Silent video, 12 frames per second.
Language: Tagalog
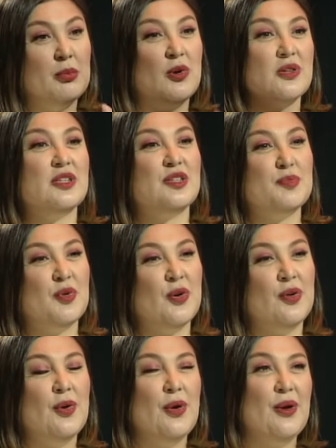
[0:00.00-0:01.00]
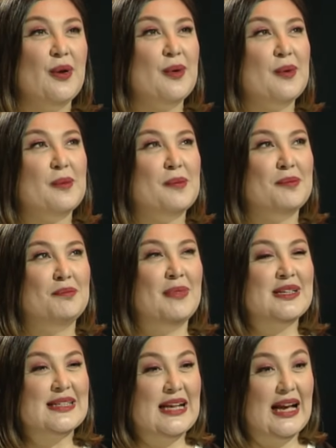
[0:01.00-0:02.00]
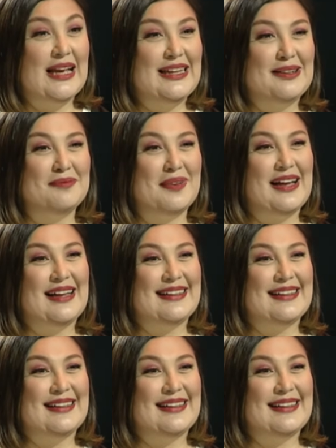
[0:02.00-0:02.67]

boses mo, mas gagaling pa.